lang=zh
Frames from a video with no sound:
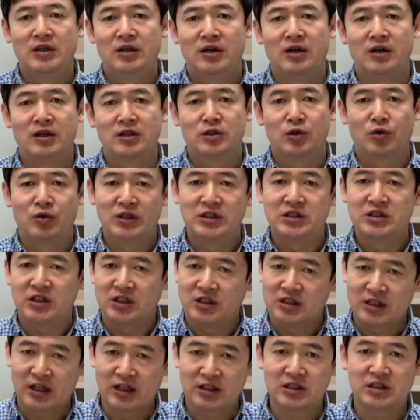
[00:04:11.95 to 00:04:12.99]
啊，都很
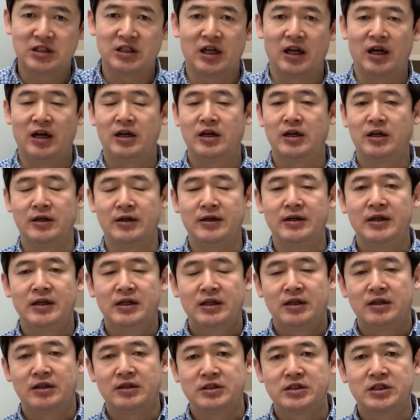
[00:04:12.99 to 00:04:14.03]
紧张起来哈
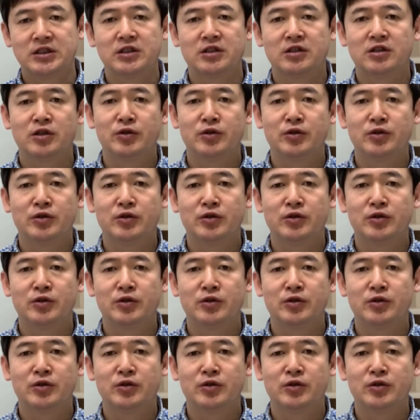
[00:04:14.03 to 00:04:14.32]
啊，是的，